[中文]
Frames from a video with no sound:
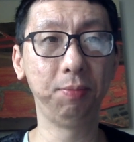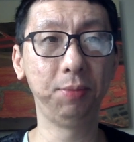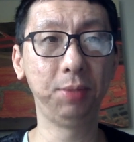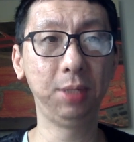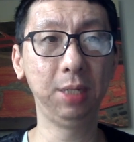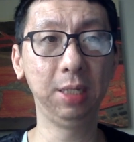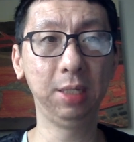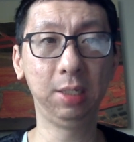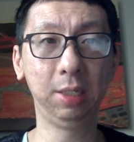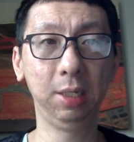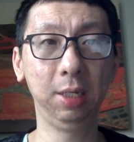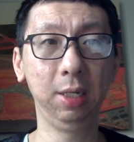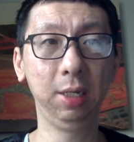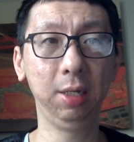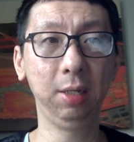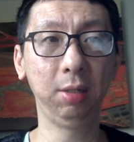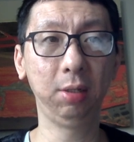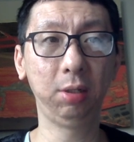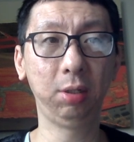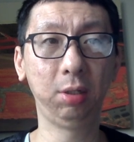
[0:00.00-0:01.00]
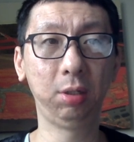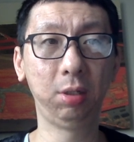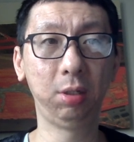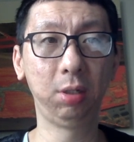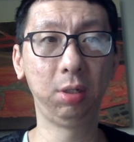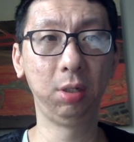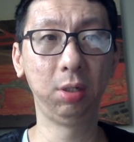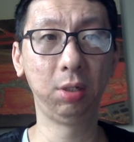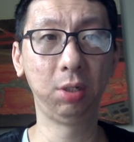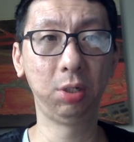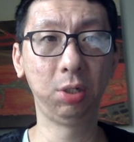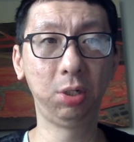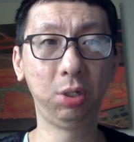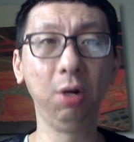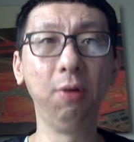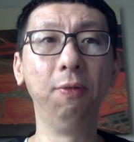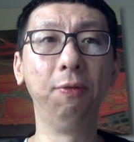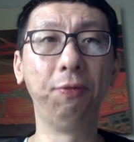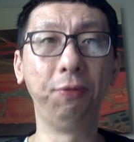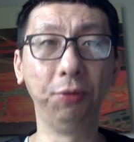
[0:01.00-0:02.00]
这些
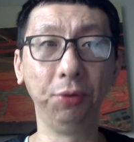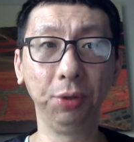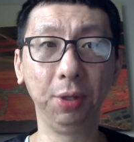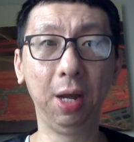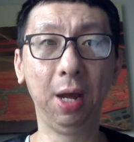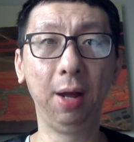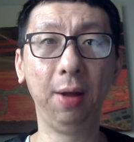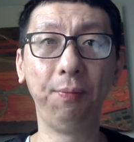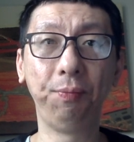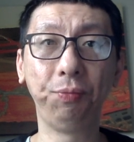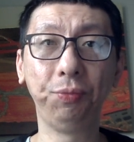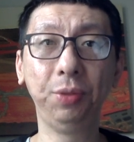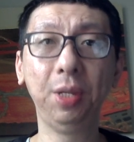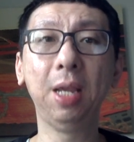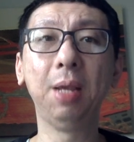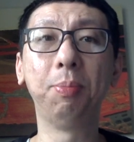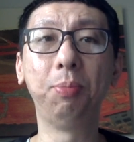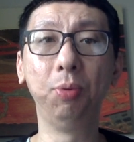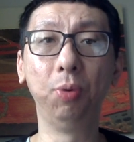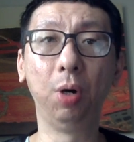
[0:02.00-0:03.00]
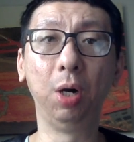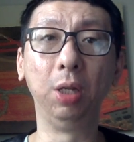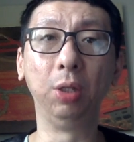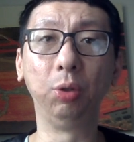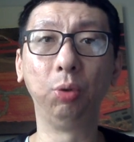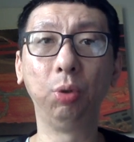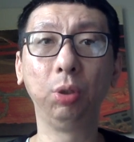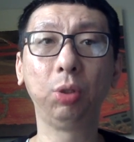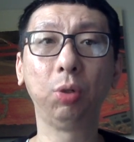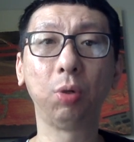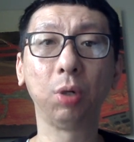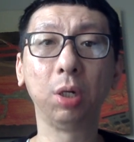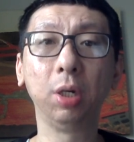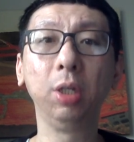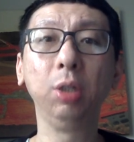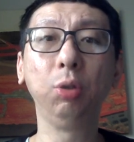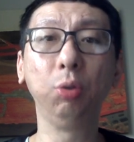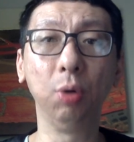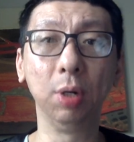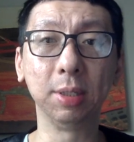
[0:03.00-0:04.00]
政府的内部很多都是可
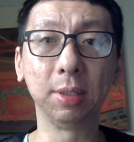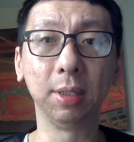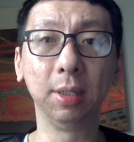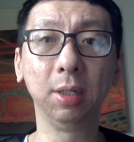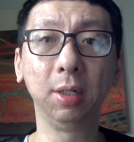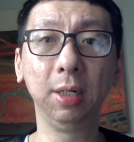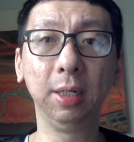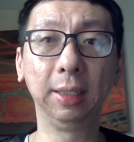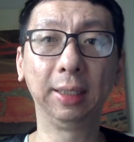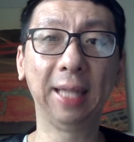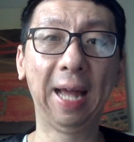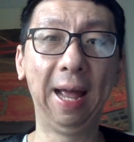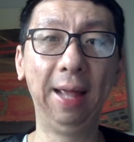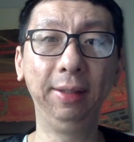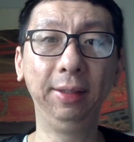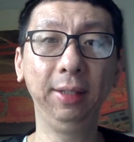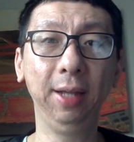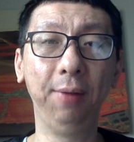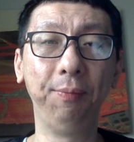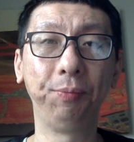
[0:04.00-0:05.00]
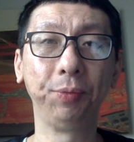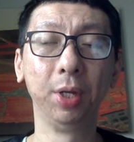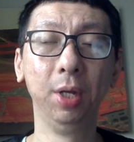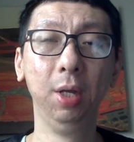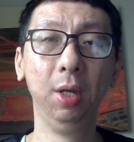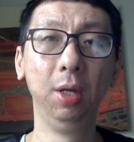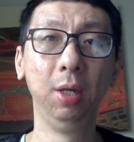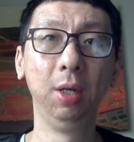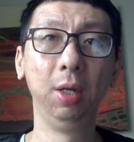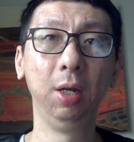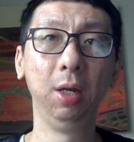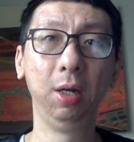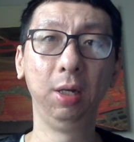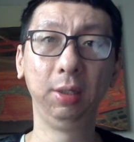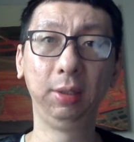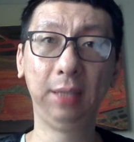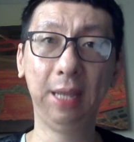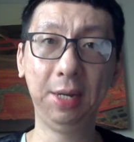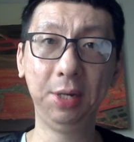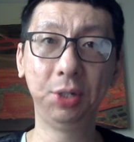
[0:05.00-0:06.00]
以妥协的，可以谈的。呃，
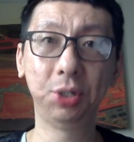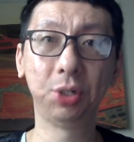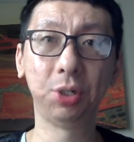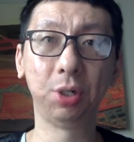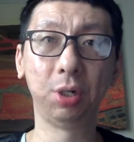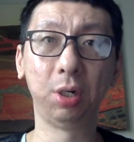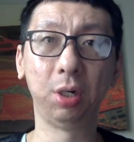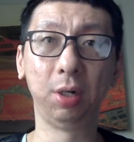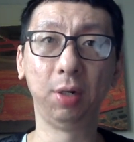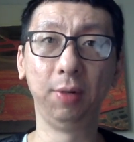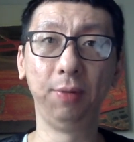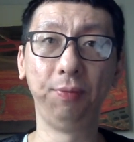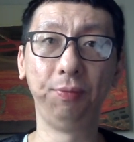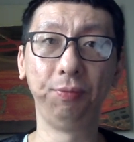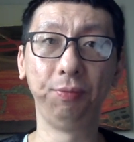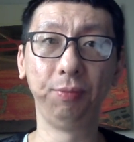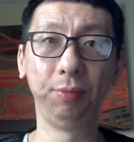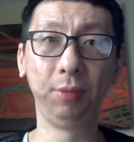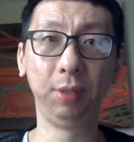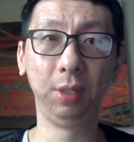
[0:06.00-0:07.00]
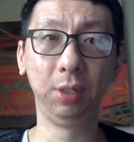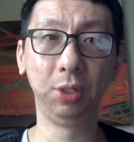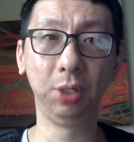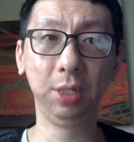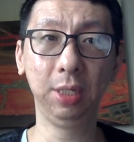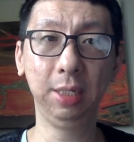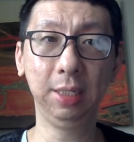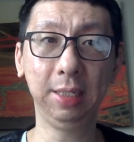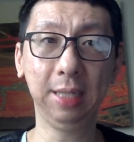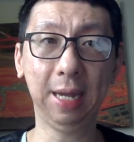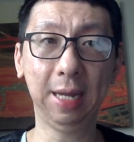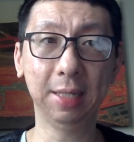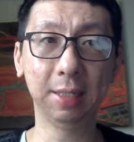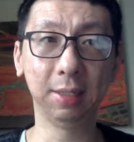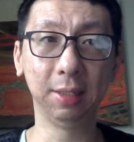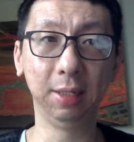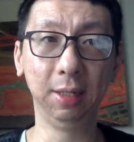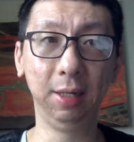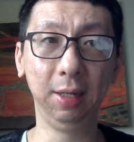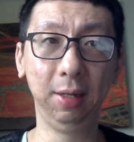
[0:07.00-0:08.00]
但是你这一下
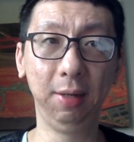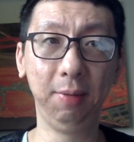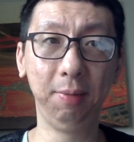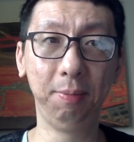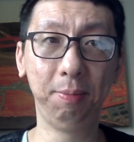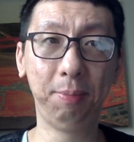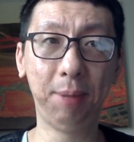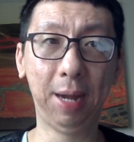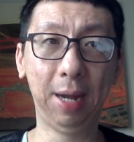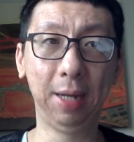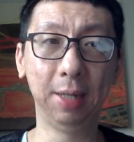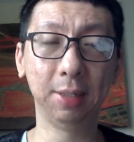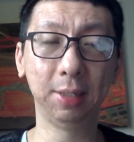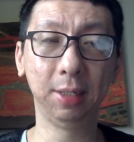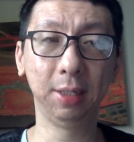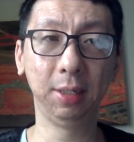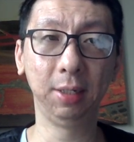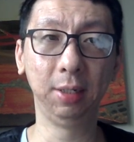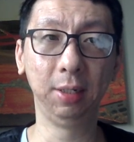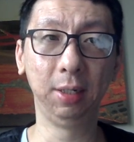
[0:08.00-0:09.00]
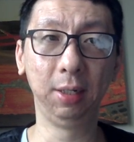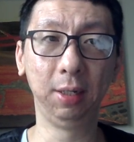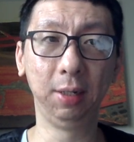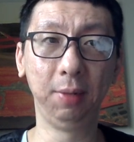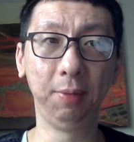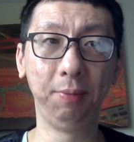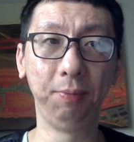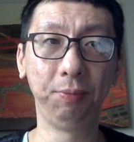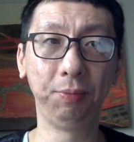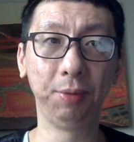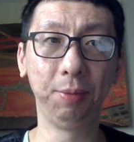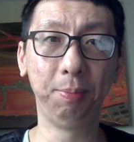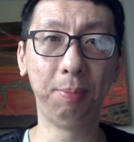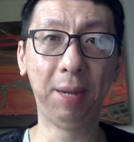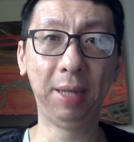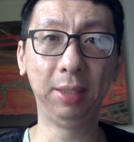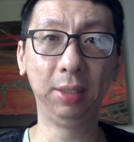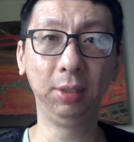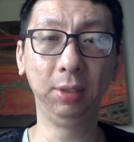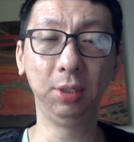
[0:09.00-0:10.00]
子把这个
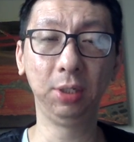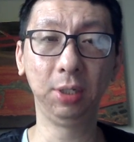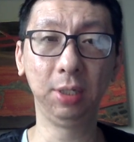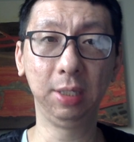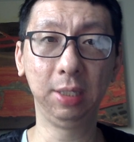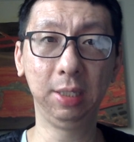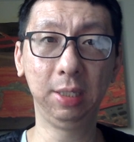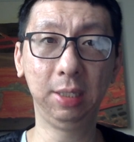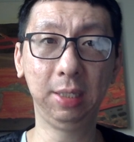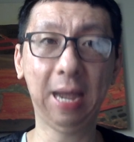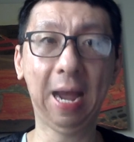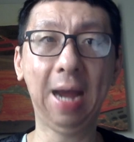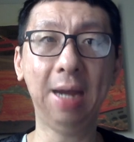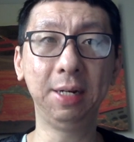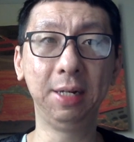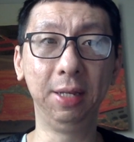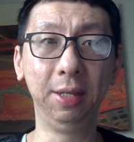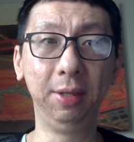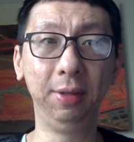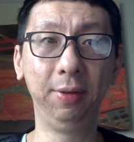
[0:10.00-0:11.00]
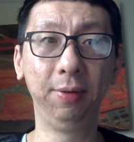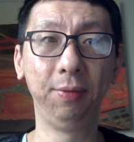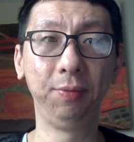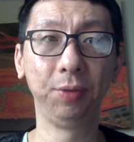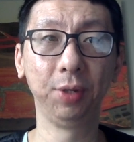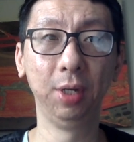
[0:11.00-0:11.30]
拜登的这个家人，